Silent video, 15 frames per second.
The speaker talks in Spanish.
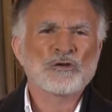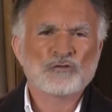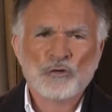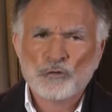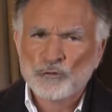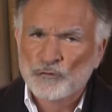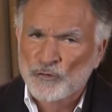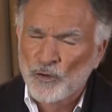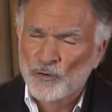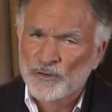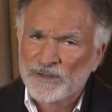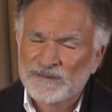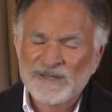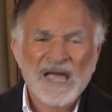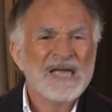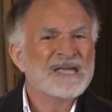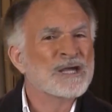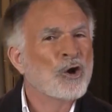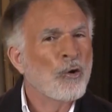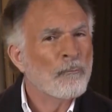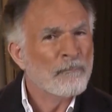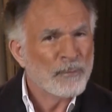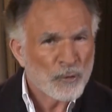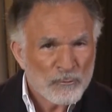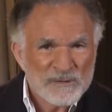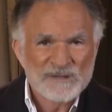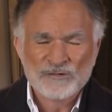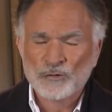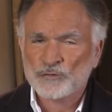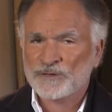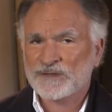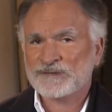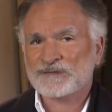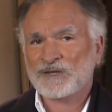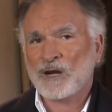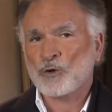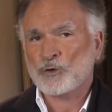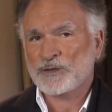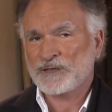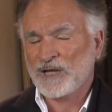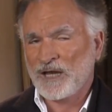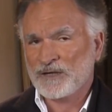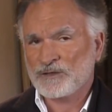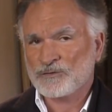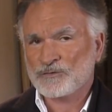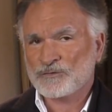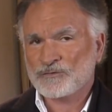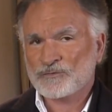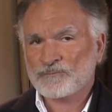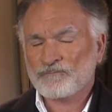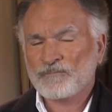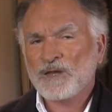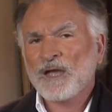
soluciones y compromisos extraordinarios.